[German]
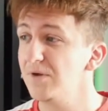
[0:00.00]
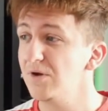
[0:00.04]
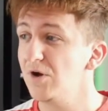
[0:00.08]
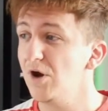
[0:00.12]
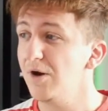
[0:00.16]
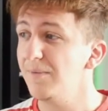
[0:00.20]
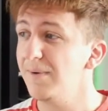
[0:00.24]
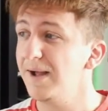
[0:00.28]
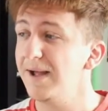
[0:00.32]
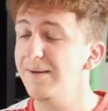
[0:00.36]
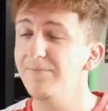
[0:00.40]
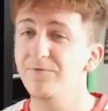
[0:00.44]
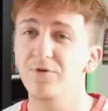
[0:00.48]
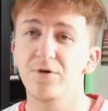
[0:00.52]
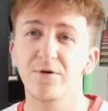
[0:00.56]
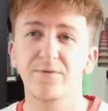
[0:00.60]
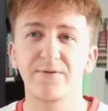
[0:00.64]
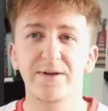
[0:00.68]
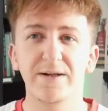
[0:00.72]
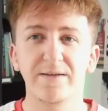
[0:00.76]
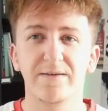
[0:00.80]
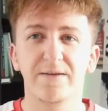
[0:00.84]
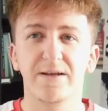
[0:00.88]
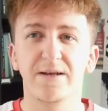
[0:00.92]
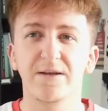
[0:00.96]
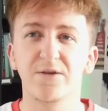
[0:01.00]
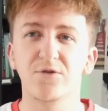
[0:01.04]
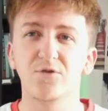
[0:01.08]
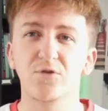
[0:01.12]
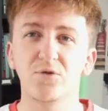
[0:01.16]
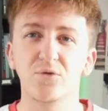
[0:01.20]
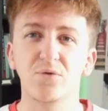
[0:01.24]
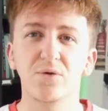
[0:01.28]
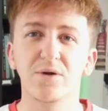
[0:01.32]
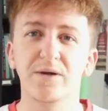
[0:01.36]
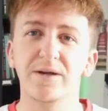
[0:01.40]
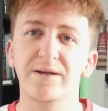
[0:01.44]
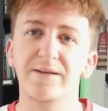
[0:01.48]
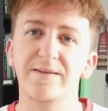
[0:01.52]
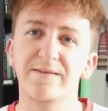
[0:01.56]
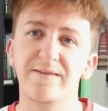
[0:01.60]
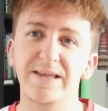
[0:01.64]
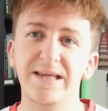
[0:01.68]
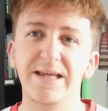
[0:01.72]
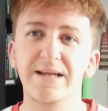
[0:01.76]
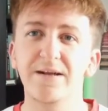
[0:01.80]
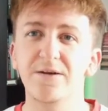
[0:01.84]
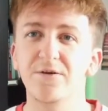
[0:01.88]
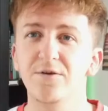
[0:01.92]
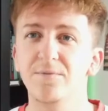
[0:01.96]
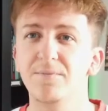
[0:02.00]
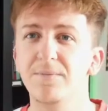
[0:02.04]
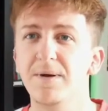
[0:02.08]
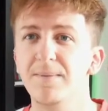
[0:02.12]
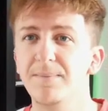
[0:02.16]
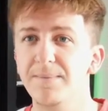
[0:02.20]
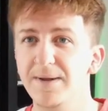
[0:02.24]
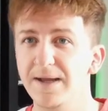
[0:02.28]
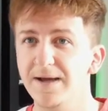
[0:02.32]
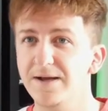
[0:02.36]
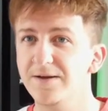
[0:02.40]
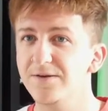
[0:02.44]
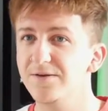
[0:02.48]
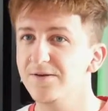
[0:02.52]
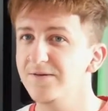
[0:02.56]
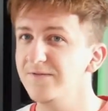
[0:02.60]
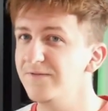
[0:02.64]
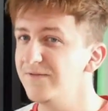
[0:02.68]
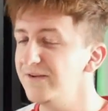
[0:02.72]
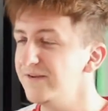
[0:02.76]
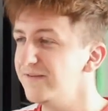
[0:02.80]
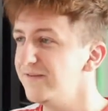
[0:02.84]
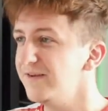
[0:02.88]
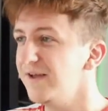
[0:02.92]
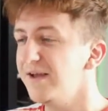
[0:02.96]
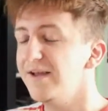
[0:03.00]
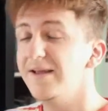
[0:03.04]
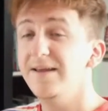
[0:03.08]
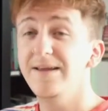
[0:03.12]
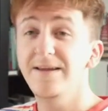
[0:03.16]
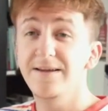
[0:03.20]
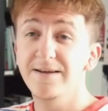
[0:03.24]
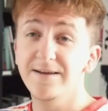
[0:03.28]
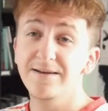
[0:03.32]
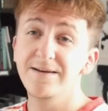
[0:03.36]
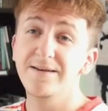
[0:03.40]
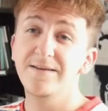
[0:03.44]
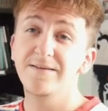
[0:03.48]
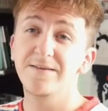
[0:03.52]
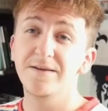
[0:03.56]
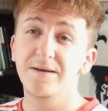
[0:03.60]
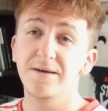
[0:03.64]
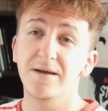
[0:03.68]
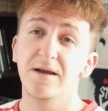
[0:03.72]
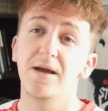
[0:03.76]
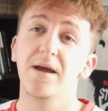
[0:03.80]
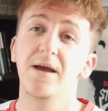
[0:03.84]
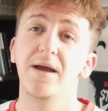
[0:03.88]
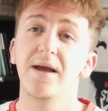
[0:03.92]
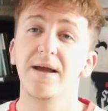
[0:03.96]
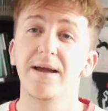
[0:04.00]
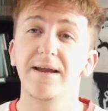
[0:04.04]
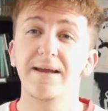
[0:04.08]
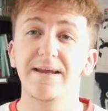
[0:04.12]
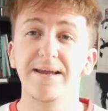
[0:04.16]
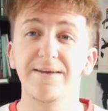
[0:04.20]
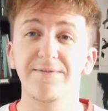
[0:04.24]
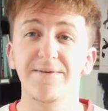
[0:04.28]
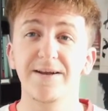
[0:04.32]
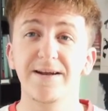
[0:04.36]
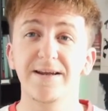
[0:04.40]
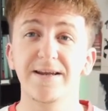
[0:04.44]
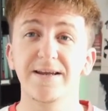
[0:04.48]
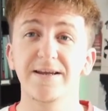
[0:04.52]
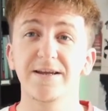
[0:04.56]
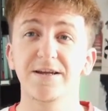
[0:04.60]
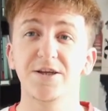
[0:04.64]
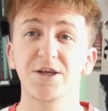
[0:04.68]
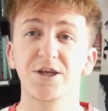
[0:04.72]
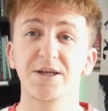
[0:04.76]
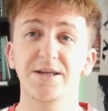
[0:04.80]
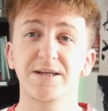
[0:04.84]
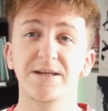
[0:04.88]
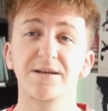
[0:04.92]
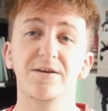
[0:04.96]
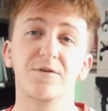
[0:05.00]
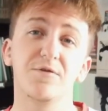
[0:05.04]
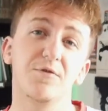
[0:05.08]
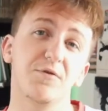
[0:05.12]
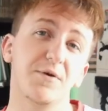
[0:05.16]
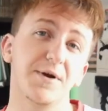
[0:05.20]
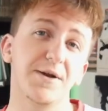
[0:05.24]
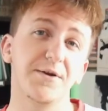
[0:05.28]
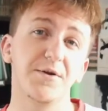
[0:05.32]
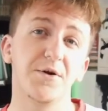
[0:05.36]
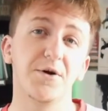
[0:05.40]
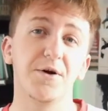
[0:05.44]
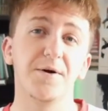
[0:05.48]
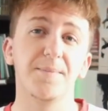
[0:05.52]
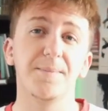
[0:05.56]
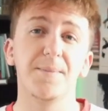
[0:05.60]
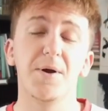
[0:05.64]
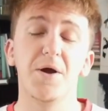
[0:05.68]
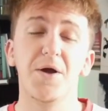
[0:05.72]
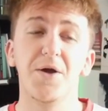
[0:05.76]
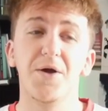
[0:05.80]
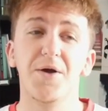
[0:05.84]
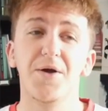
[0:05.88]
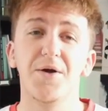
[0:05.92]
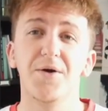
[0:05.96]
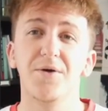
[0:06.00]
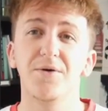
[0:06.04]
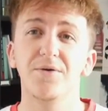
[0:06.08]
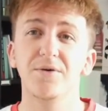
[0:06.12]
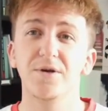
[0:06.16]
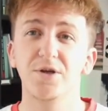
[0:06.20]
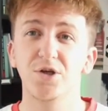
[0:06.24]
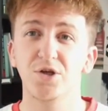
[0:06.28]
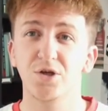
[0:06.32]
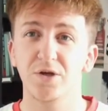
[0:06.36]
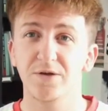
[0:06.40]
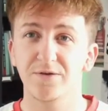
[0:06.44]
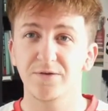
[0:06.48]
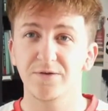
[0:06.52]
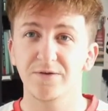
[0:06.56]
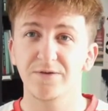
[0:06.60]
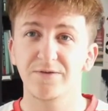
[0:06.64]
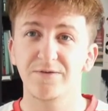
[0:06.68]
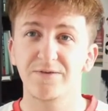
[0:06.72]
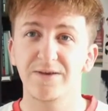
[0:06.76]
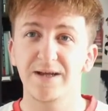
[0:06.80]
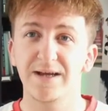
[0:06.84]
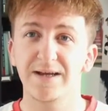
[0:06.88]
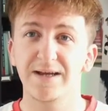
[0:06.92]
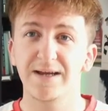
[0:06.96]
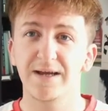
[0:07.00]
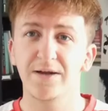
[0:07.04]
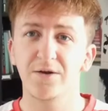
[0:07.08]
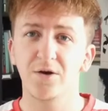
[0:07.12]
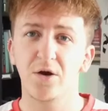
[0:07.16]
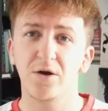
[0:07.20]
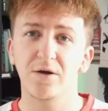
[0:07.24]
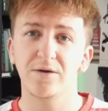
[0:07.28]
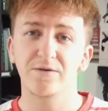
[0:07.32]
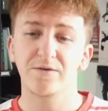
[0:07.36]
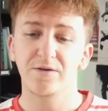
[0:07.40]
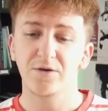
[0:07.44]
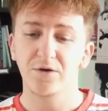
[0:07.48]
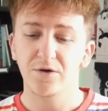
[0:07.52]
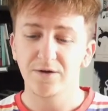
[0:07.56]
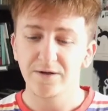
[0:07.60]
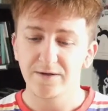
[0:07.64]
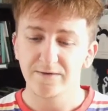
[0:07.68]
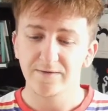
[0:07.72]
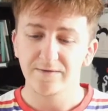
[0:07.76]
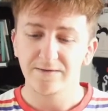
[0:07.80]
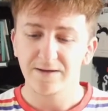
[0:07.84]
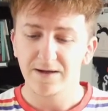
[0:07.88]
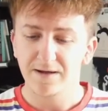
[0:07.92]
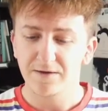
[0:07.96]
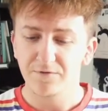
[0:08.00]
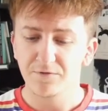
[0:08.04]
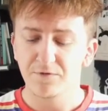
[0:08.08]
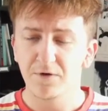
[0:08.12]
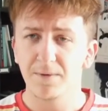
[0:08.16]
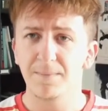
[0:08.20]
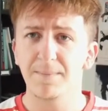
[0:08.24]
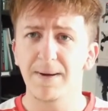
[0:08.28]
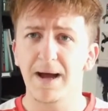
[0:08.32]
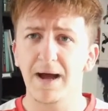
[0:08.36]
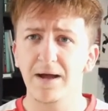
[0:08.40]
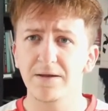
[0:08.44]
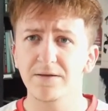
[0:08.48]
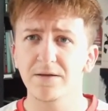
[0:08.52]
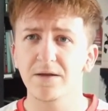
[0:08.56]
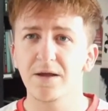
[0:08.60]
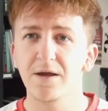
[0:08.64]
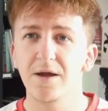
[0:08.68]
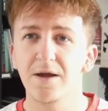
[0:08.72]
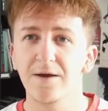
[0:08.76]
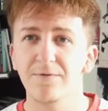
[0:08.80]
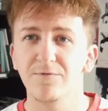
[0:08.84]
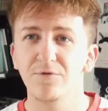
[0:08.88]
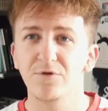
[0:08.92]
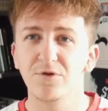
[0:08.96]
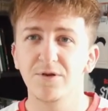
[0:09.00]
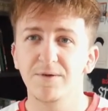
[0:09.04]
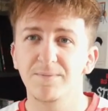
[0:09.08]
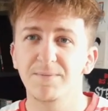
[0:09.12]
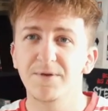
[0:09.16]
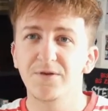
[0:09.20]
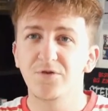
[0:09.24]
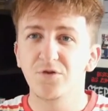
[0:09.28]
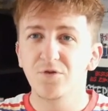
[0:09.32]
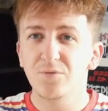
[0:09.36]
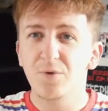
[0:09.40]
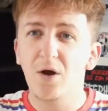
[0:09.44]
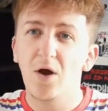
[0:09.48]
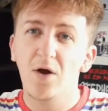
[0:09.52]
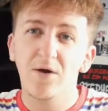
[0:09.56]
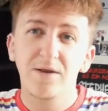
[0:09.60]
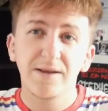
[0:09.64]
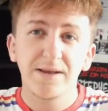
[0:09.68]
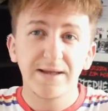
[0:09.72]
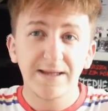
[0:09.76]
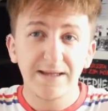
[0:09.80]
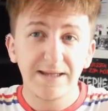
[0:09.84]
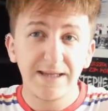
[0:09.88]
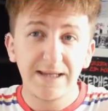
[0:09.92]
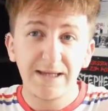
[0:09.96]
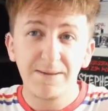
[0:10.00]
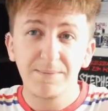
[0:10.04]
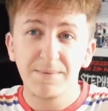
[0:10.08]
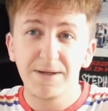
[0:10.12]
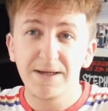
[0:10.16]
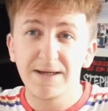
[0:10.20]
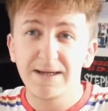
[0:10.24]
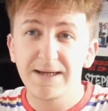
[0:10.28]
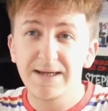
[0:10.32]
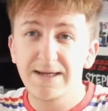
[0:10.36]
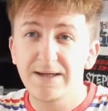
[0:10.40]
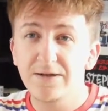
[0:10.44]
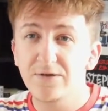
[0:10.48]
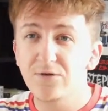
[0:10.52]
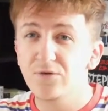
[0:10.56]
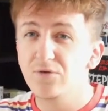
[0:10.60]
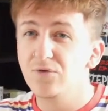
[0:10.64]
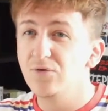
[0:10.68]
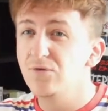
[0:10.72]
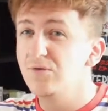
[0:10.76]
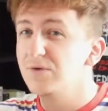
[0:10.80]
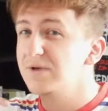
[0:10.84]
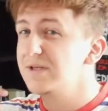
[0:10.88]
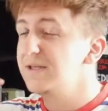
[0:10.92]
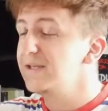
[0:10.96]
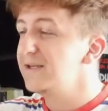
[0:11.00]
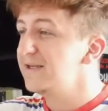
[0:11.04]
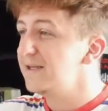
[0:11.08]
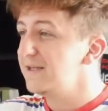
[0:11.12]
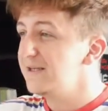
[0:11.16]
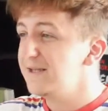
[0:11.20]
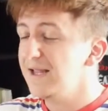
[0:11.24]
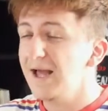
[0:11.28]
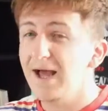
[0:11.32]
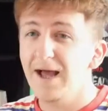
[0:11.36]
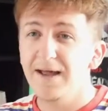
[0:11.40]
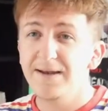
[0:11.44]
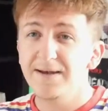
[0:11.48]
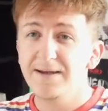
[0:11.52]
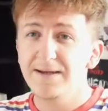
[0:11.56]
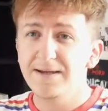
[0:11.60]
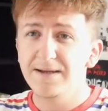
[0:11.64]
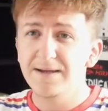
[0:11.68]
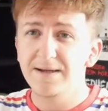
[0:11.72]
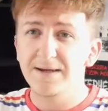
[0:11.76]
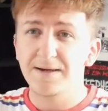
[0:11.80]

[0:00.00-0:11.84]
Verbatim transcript: aber einfach, weil sie das so gut erzählt und man merkt dann, wie sehr ihr diese jeweiligen Geschichten gefallen haben und ich schaue es da sehr gern aus. Ich habe jetzt da ein Format, wo es ein bisschen über andere Themen redet, so die Titanic